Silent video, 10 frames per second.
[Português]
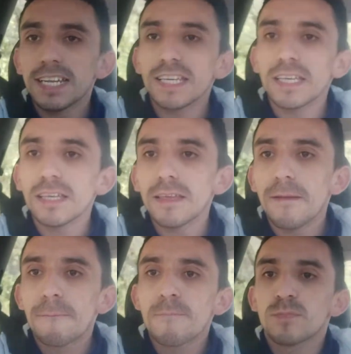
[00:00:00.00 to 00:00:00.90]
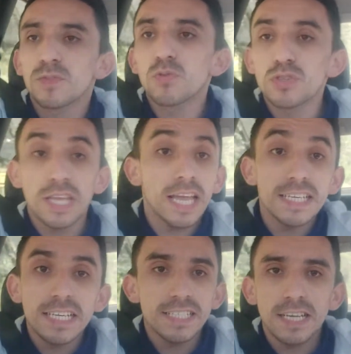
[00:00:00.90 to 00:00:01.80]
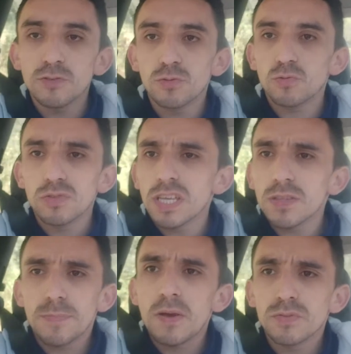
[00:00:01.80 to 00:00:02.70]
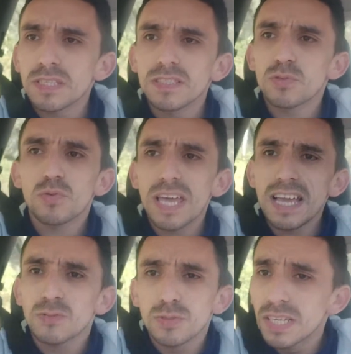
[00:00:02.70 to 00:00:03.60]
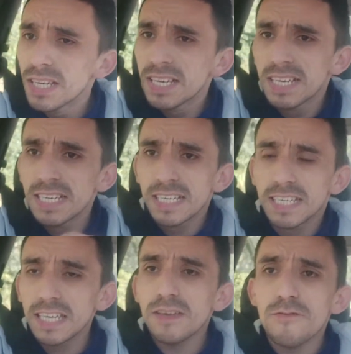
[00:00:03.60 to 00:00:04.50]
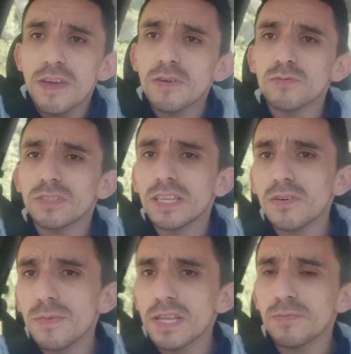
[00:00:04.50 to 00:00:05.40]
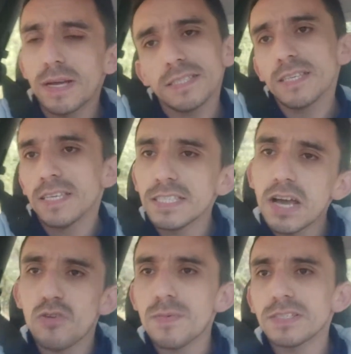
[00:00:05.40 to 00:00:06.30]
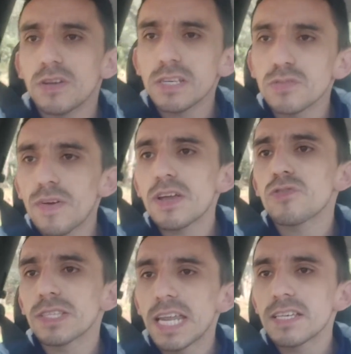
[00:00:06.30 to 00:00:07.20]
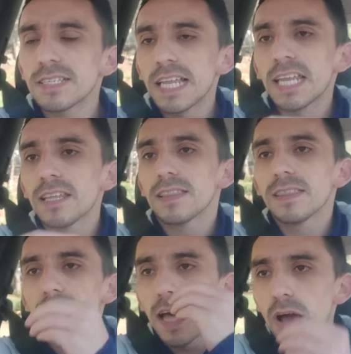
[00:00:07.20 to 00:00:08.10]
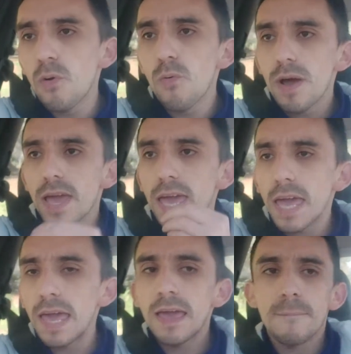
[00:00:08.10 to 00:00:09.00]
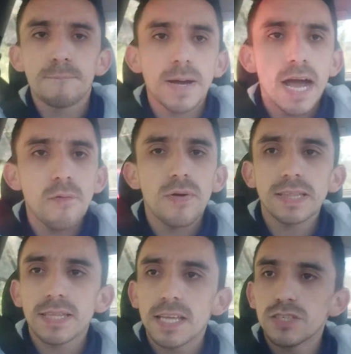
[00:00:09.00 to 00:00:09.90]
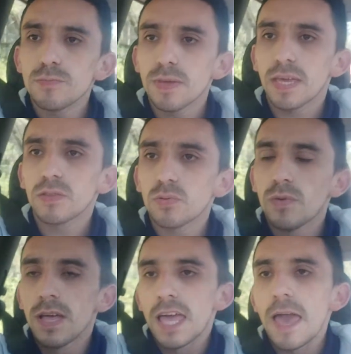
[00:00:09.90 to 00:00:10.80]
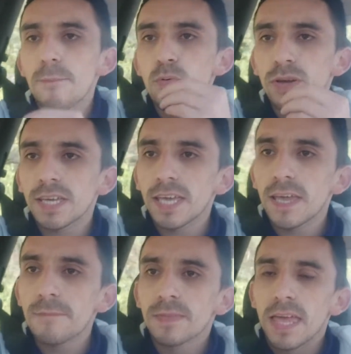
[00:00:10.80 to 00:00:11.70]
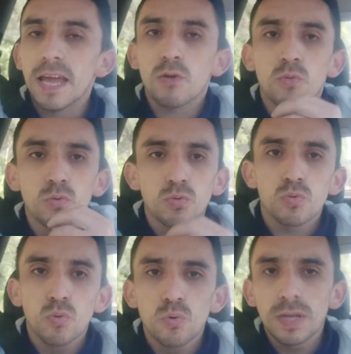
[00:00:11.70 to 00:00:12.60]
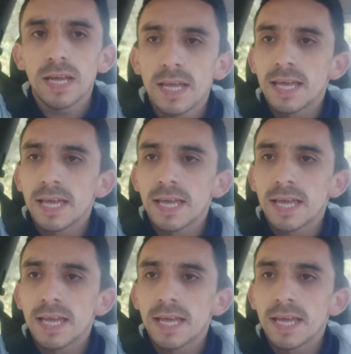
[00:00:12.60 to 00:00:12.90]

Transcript: ali que tu chega, ele já chega junto contigo te perguntando se tu quer ajuda e vem contigo mesmo. Mas em algumas lojas tu vai encontrar isso, galera. Não é mau atendimento, é porque é cultura.